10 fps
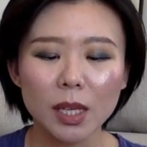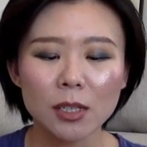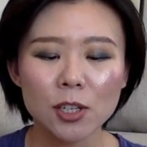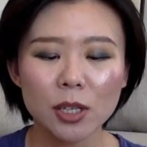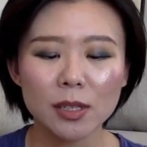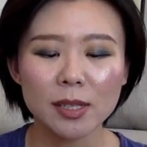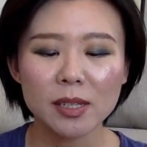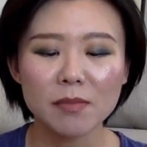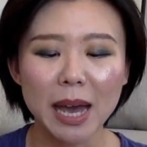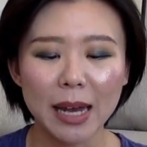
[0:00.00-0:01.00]
这个
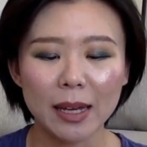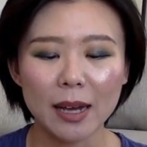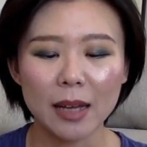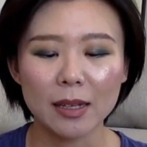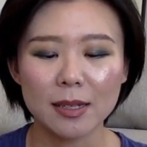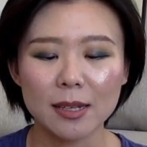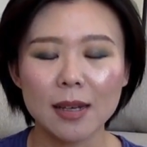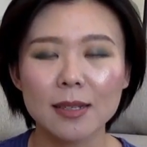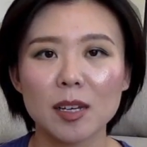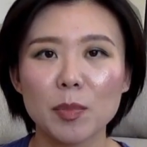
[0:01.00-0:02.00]
新买了一个
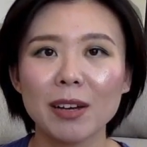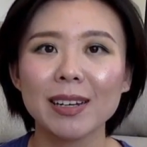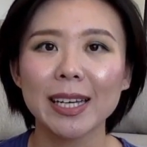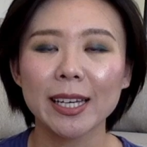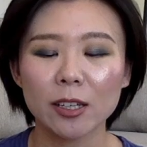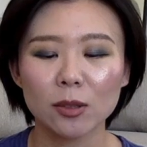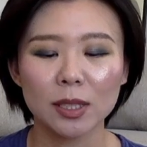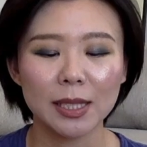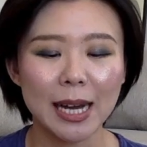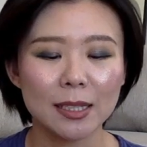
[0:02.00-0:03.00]
Anastasia Beverly h i l l
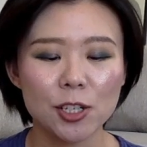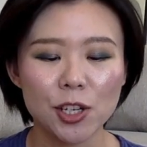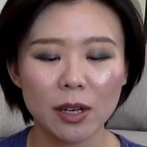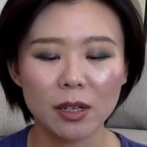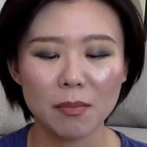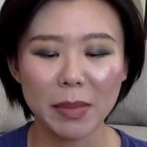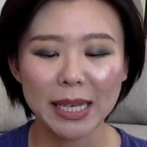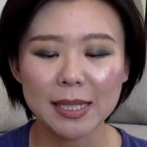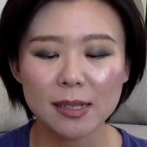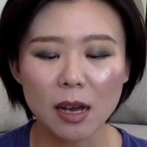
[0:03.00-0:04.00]
的它的这个
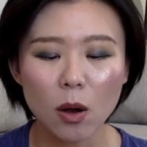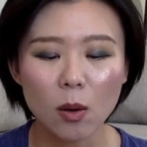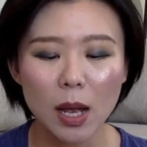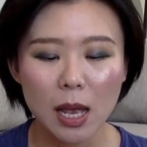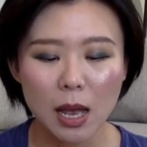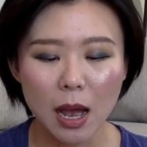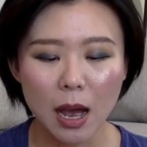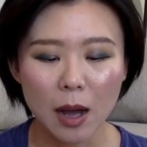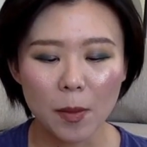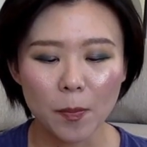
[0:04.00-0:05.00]
眉胶，
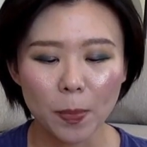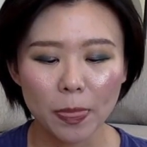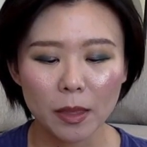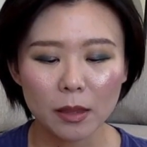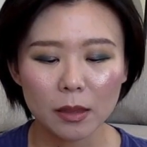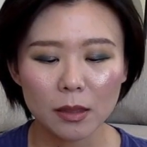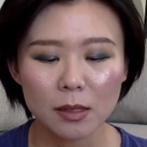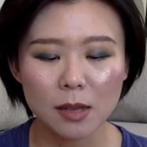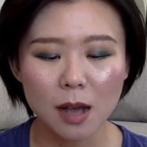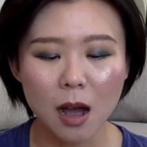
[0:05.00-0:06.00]
嗯，
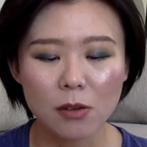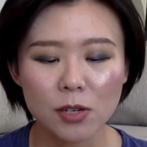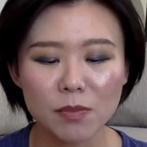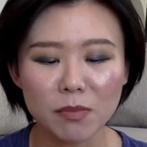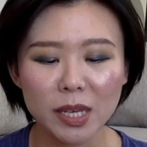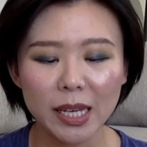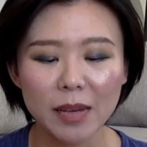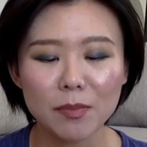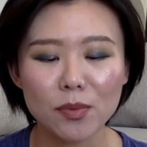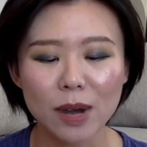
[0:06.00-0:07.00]
色号是
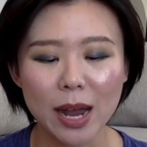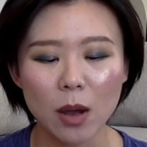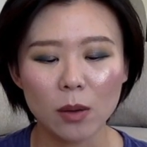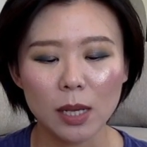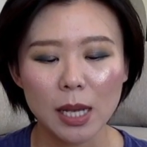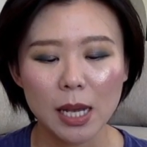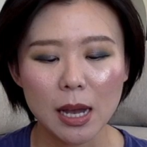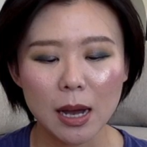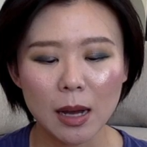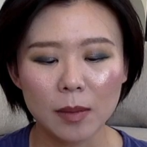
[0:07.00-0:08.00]
medium brown。
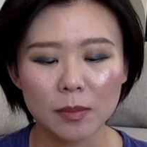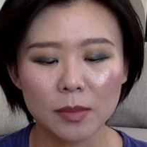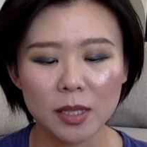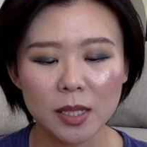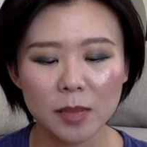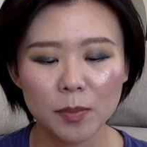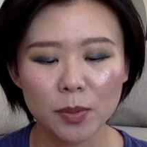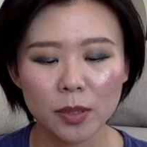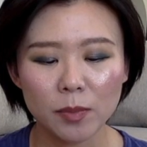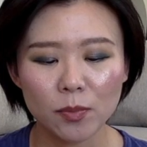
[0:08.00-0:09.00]
嗯，Deep
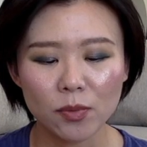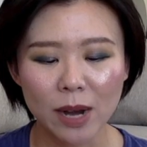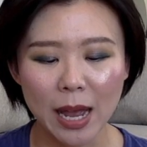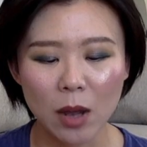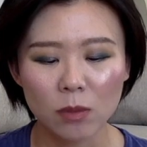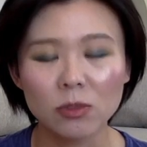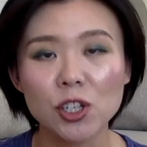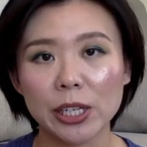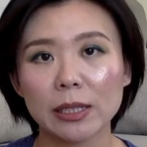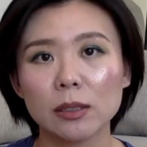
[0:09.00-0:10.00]
Brown
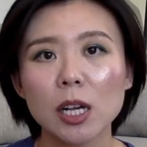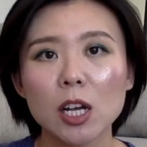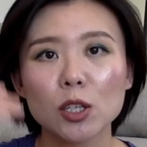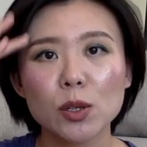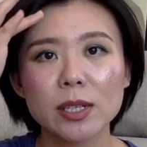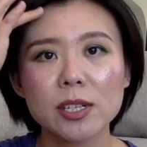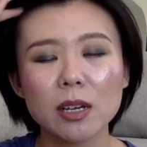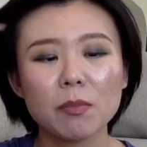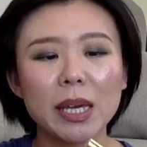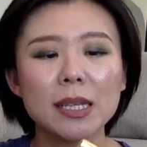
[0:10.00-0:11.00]
Gel，所以这
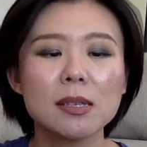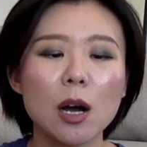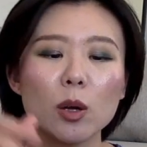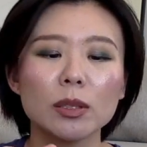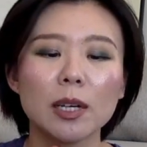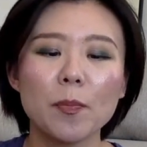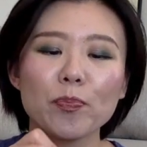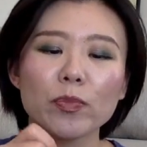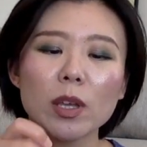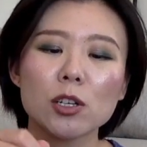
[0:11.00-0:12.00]
个眉胶呢，
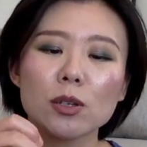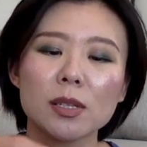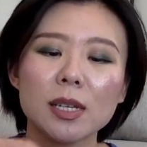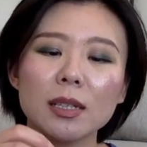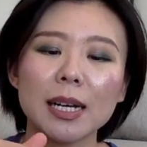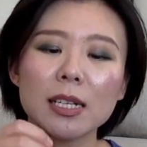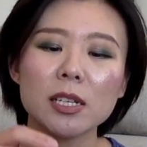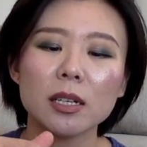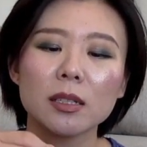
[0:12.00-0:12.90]
首先它这